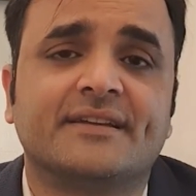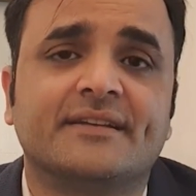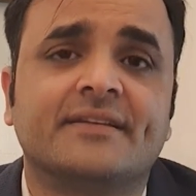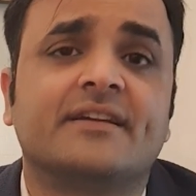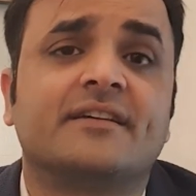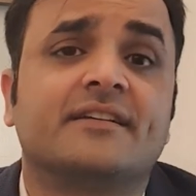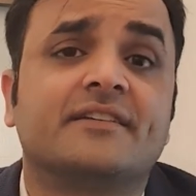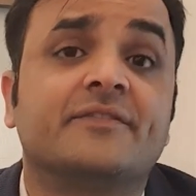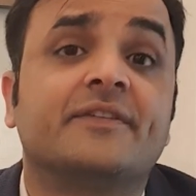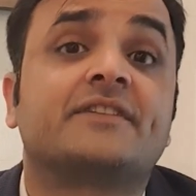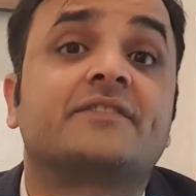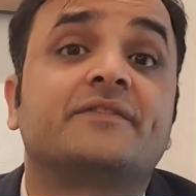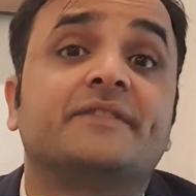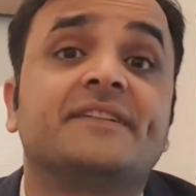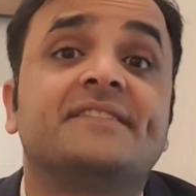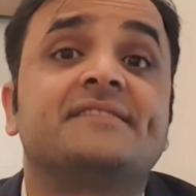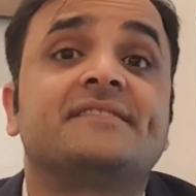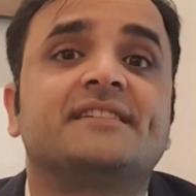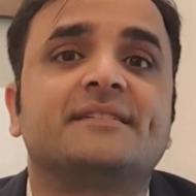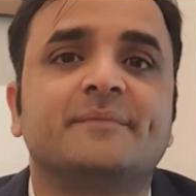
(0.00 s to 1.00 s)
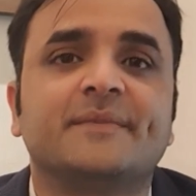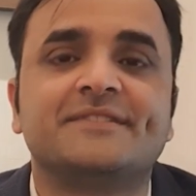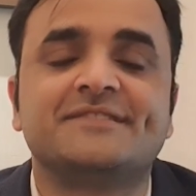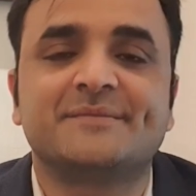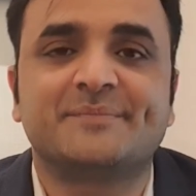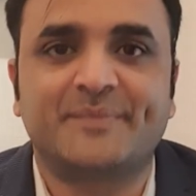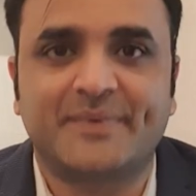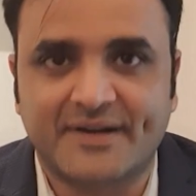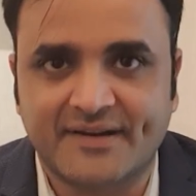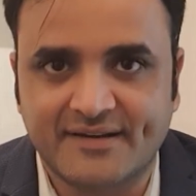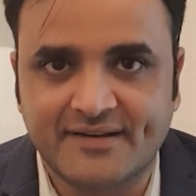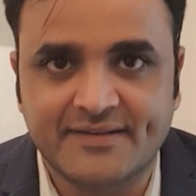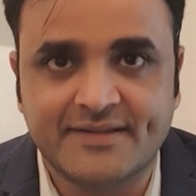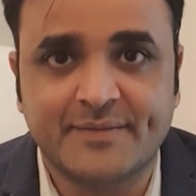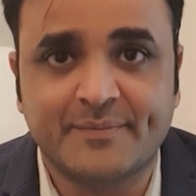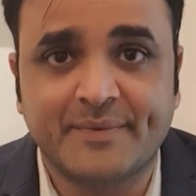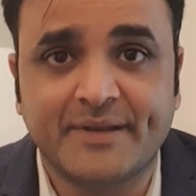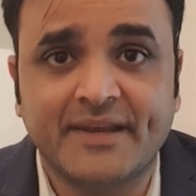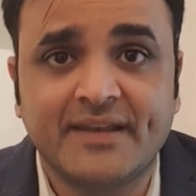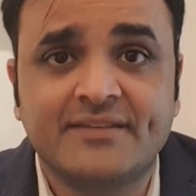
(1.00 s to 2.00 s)
या इनफैक्ट फर्स्ट ईयर में जब पढ़ रहे थे
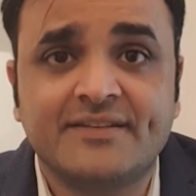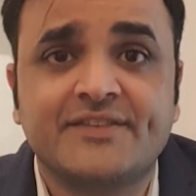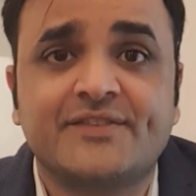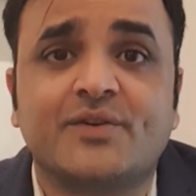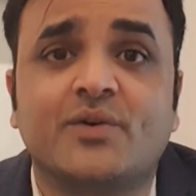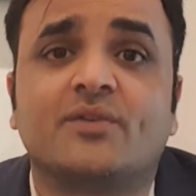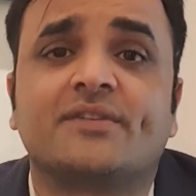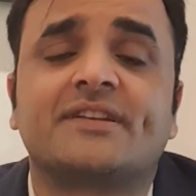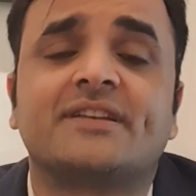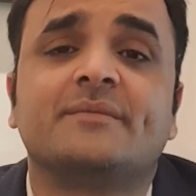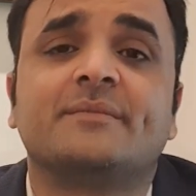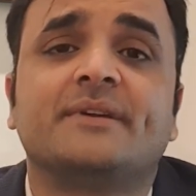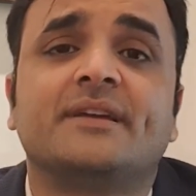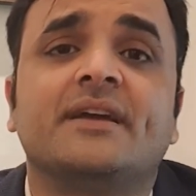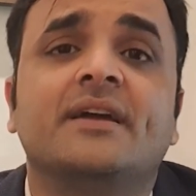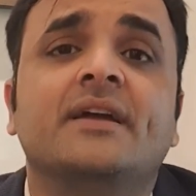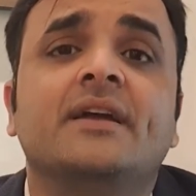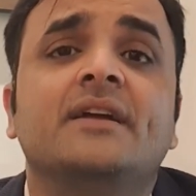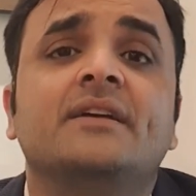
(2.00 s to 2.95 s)
पहले जिस हॉस्टल में